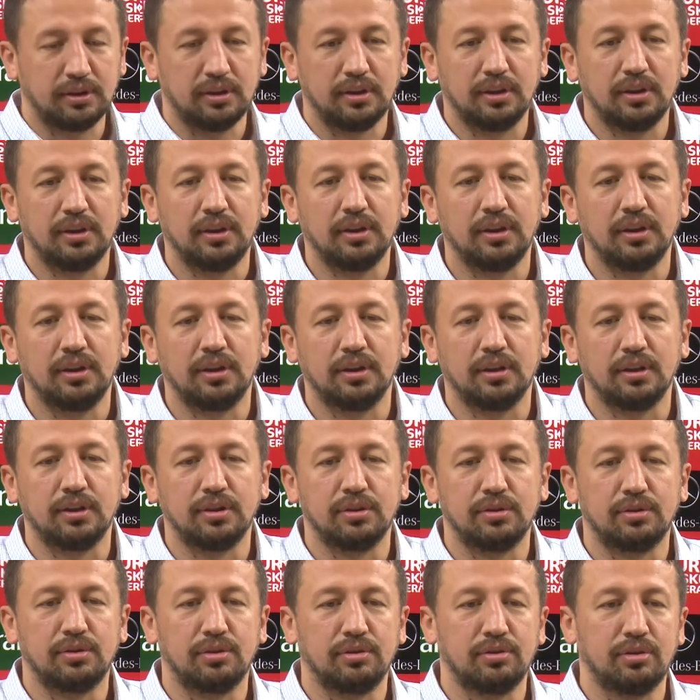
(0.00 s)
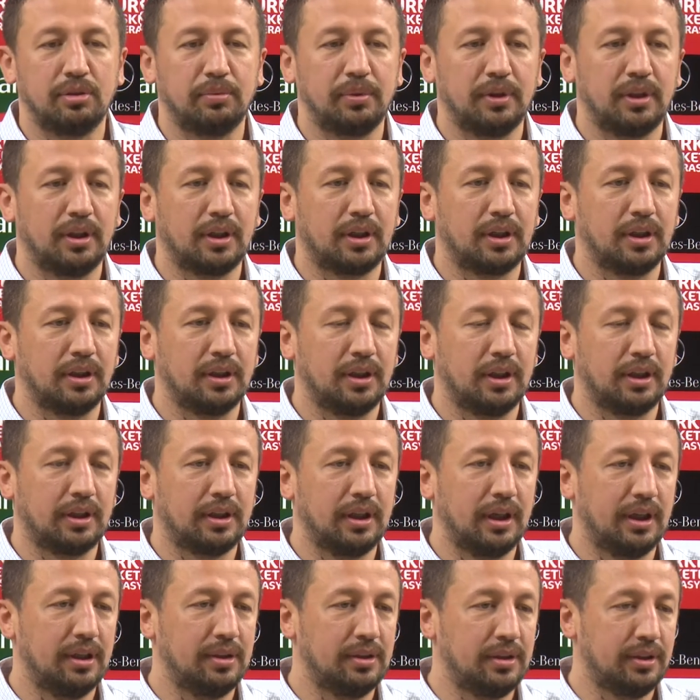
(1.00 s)
Ee, şu zamana kadar
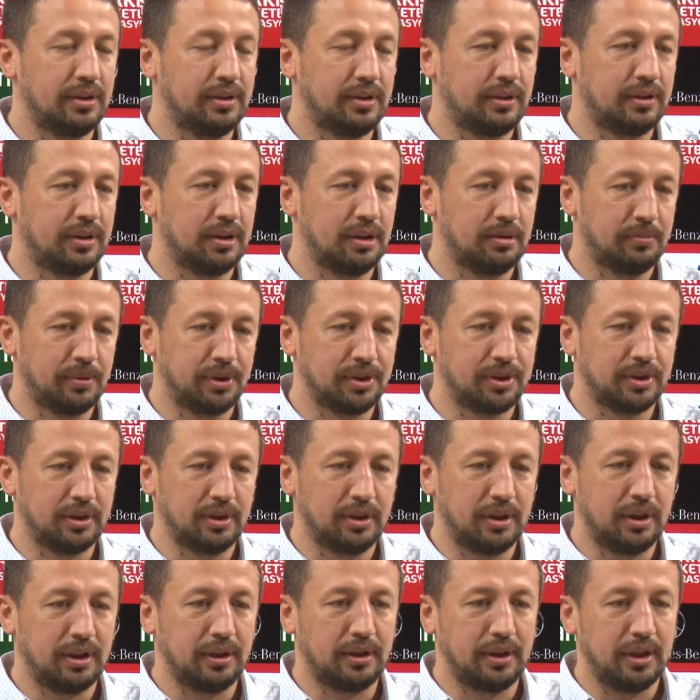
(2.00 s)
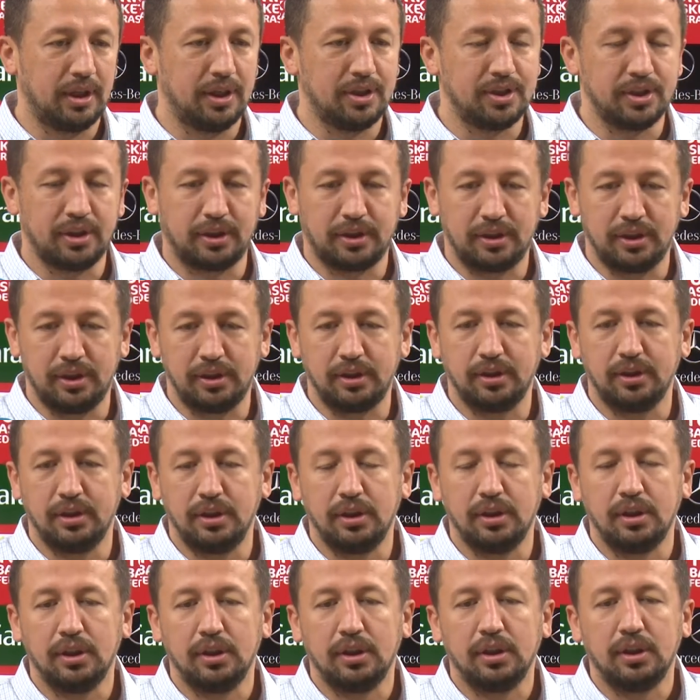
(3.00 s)
ki elde ettikleri başarılar gerçekten
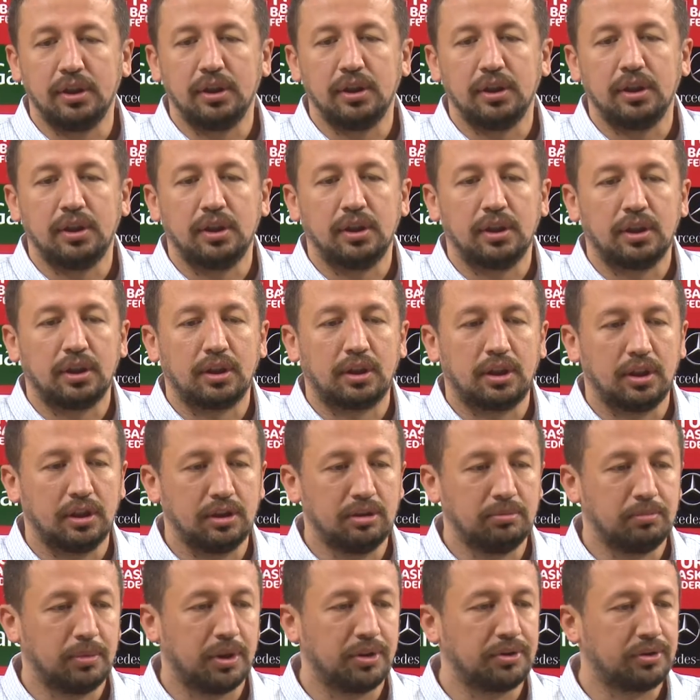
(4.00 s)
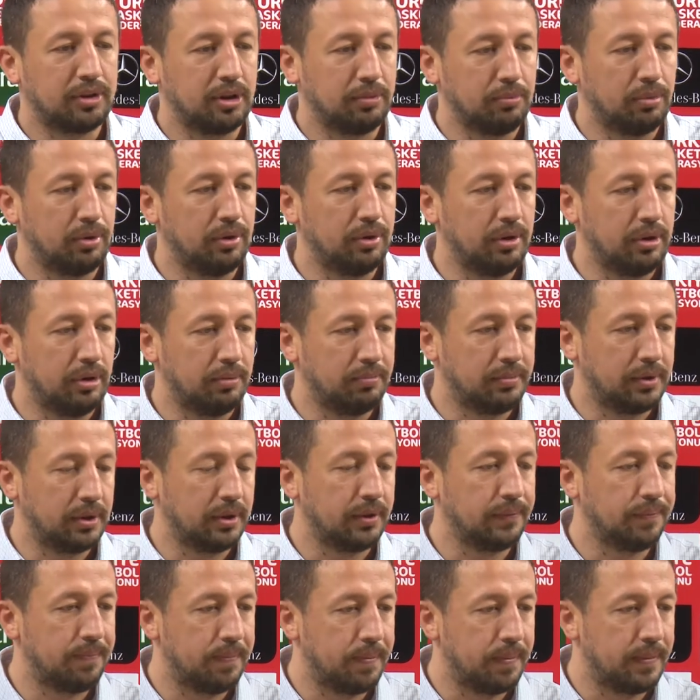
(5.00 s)
kadın basketbol
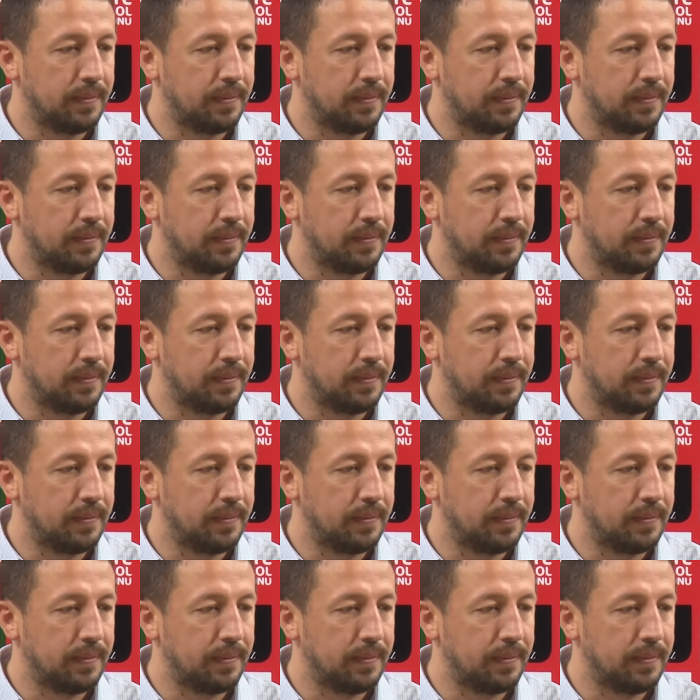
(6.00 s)
anlamda